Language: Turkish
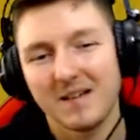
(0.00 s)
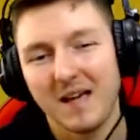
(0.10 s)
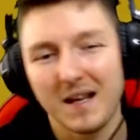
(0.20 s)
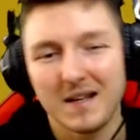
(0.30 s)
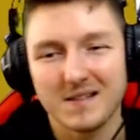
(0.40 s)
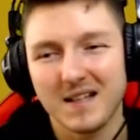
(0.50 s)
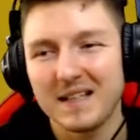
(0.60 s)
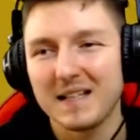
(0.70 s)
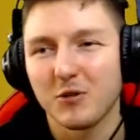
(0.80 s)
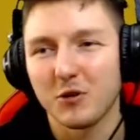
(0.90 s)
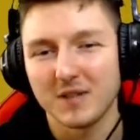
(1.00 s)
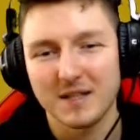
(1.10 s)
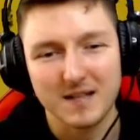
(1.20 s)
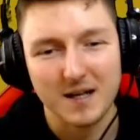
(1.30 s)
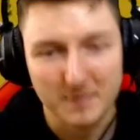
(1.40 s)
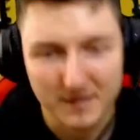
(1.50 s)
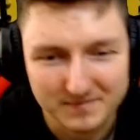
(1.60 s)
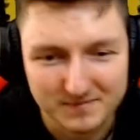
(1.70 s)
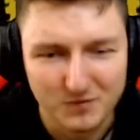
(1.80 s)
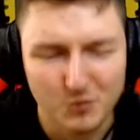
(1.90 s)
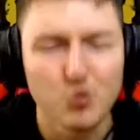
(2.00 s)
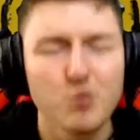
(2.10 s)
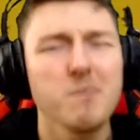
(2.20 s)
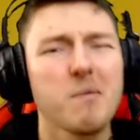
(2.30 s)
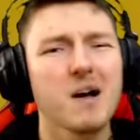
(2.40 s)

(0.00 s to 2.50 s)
en azından ilk 10'dayız abi. Bu bir